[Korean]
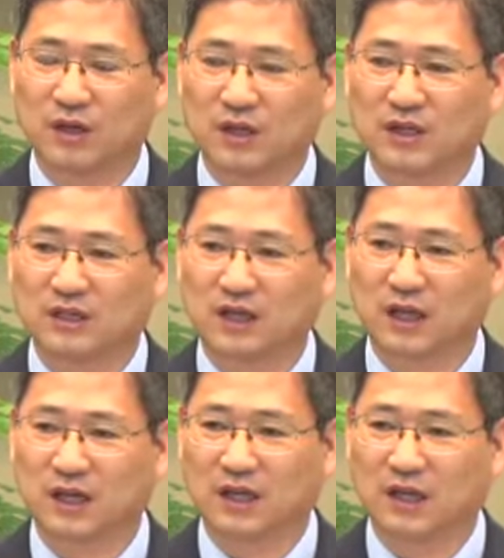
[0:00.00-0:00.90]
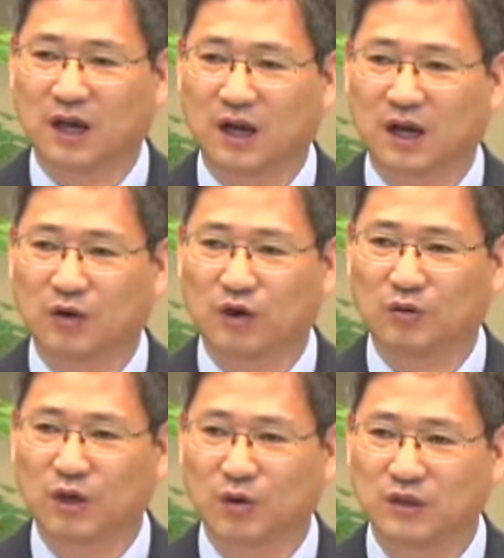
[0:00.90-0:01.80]
이 사단의 인내가
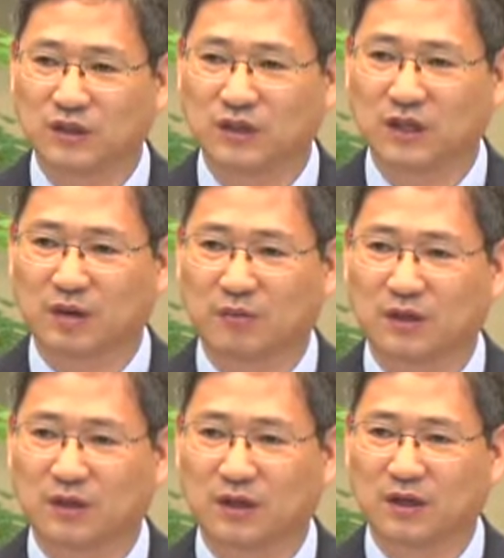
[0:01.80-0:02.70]
우리보다 훨씬 뛰어납니다.